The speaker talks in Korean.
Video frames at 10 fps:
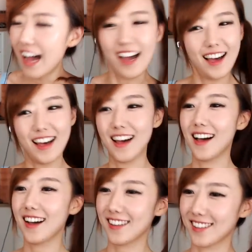
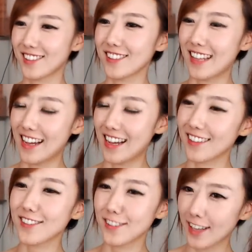아, 그렇다.
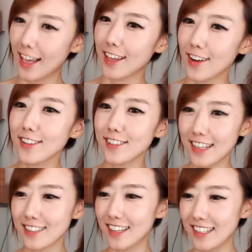그렇게
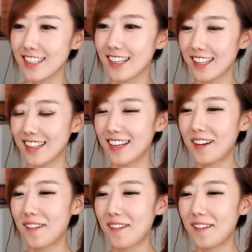경유라서 괜찮겠다.